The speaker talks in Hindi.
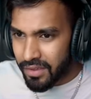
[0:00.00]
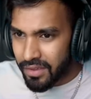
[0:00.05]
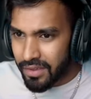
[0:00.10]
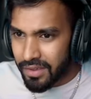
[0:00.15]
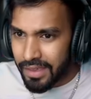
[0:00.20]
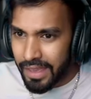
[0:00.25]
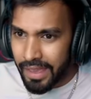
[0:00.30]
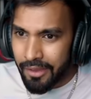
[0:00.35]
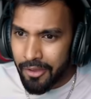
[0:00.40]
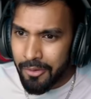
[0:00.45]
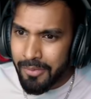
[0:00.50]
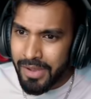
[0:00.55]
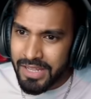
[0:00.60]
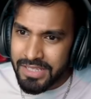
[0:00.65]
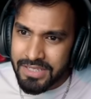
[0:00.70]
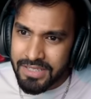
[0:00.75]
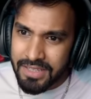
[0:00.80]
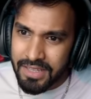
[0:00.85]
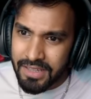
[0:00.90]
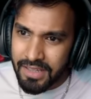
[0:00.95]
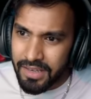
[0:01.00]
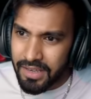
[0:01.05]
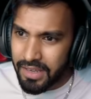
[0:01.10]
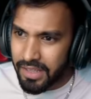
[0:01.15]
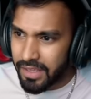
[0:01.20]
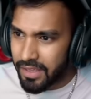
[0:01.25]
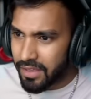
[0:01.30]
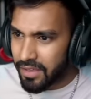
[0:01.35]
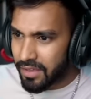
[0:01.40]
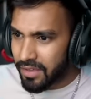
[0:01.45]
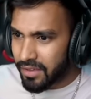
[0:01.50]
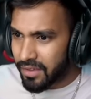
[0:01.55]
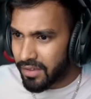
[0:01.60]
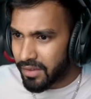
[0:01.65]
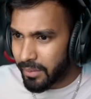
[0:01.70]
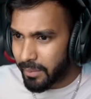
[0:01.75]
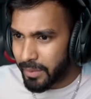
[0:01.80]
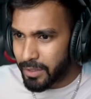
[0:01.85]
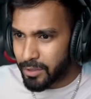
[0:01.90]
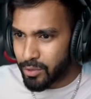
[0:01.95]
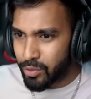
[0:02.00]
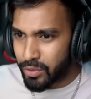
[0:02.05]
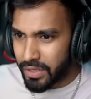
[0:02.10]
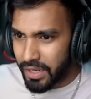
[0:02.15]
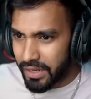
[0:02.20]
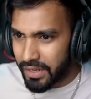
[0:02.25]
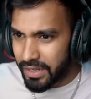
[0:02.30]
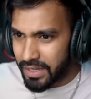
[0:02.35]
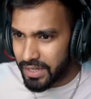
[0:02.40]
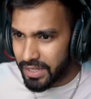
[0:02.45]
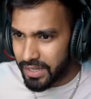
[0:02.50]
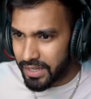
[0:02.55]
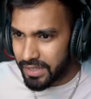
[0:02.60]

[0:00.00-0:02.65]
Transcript: क्या है माचिस की दिल्ली बिल्कुल डर नहीं लग रहा